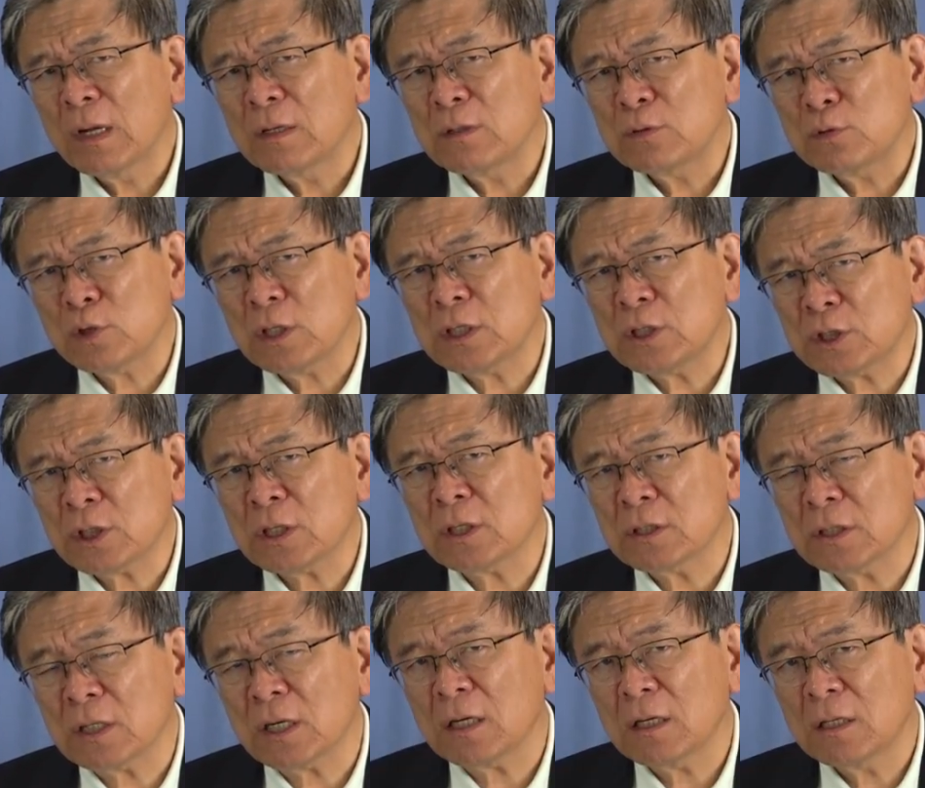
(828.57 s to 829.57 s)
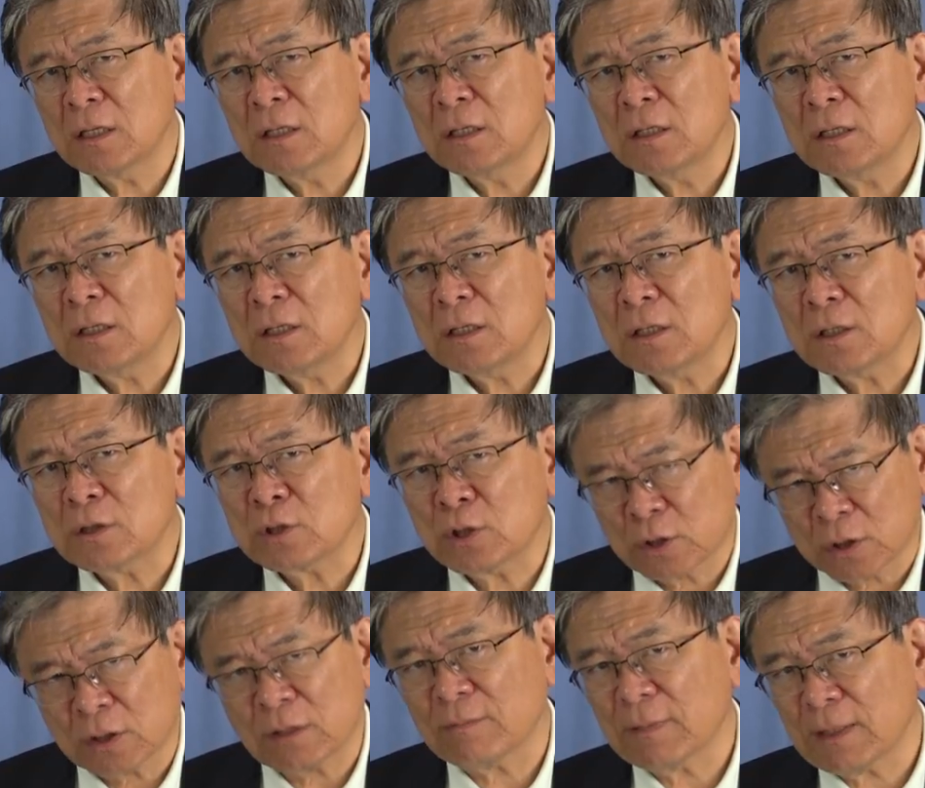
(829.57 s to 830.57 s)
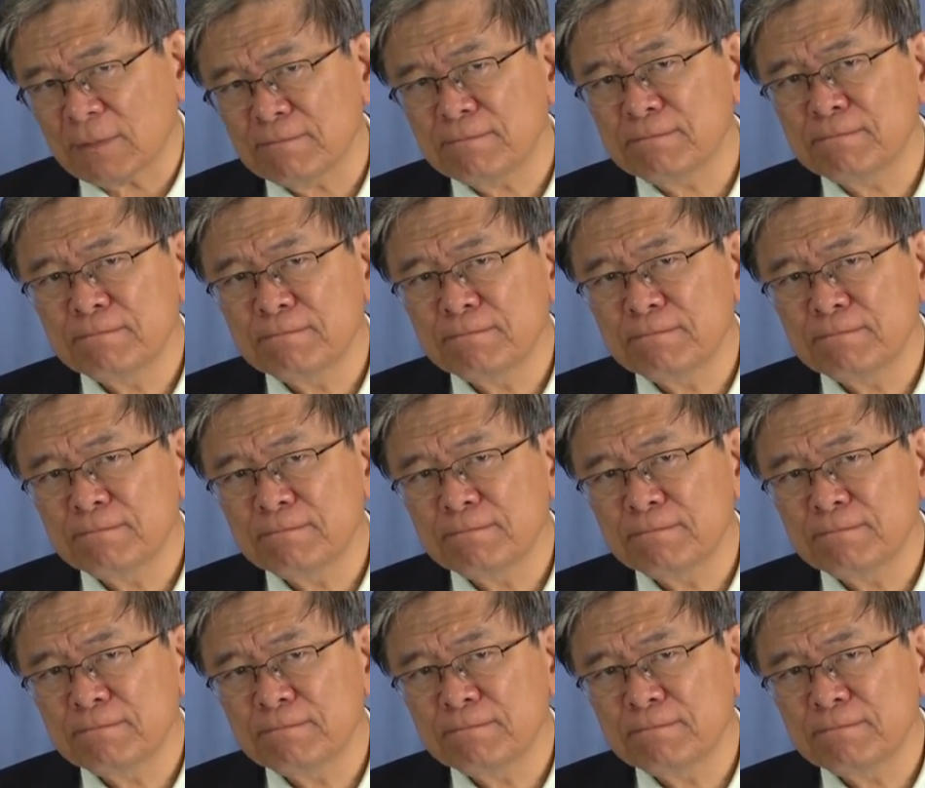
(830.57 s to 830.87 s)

宣称的是什么？